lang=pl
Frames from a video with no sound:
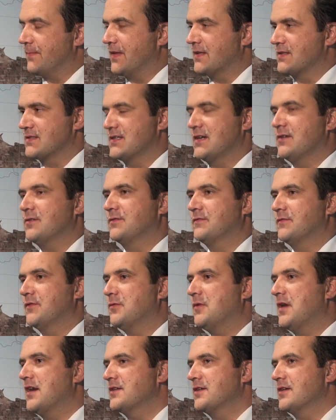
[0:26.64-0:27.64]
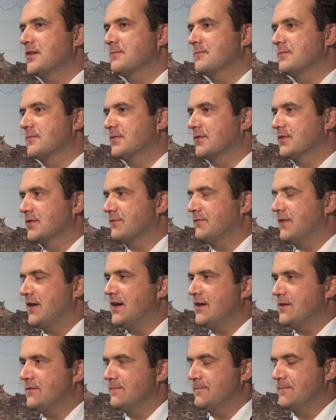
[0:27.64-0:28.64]
za odwołaniem,
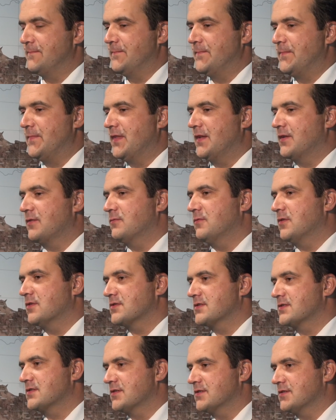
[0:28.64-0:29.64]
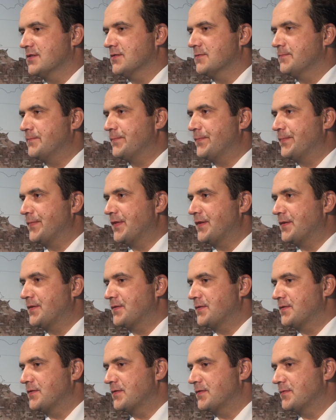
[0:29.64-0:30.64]
dwa głosy
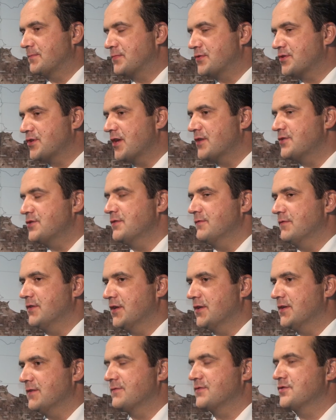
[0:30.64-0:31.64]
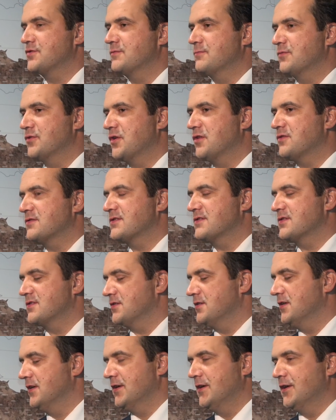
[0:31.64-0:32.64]
mm, przeciw i jeden
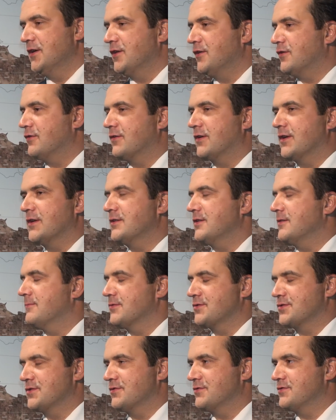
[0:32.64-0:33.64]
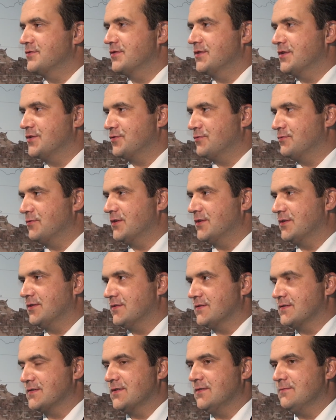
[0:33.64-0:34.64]
wstrzymujący. Konkretnie można odczytać, które
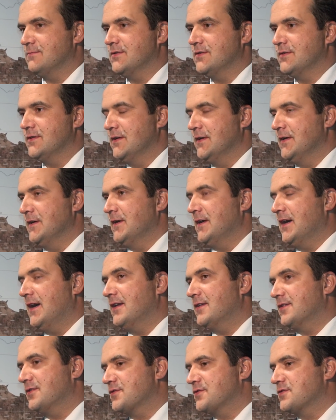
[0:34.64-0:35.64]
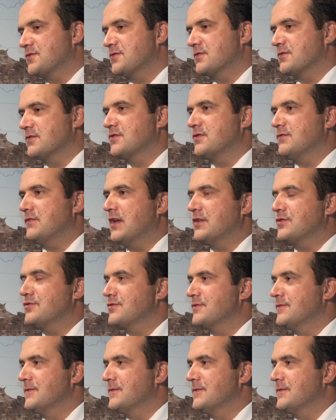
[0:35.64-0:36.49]
to osoby, ale też świadczy...